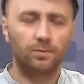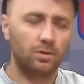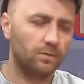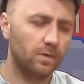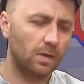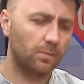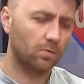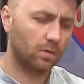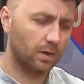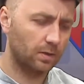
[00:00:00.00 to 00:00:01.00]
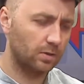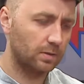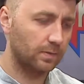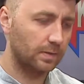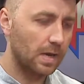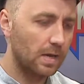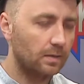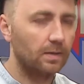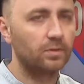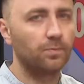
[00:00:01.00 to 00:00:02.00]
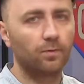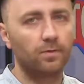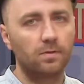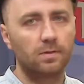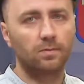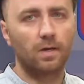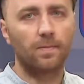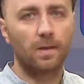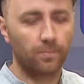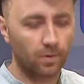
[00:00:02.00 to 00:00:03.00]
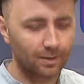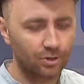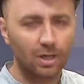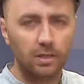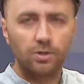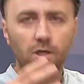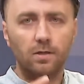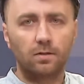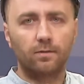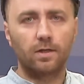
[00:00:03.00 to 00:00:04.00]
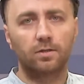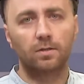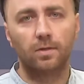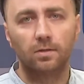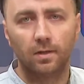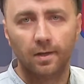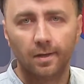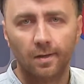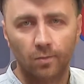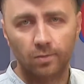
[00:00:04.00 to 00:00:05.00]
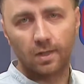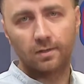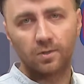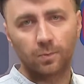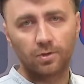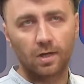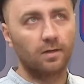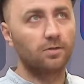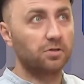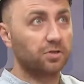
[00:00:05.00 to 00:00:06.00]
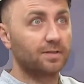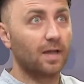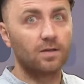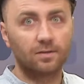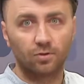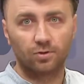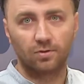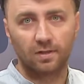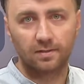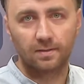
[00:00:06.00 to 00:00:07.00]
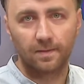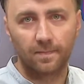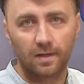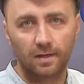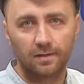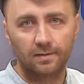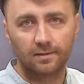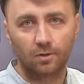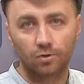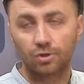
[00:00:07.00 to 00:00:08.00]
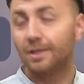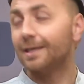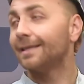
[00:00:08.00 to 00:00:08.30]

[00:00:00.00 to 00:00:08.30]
E, przeciwnikiem będą Koreańczycy, więc Niemcy powinni sobie poradzić, ale niech to wreszcie będzie mundial niespodzianek, niech się stanie coś, co nas zaskoczy.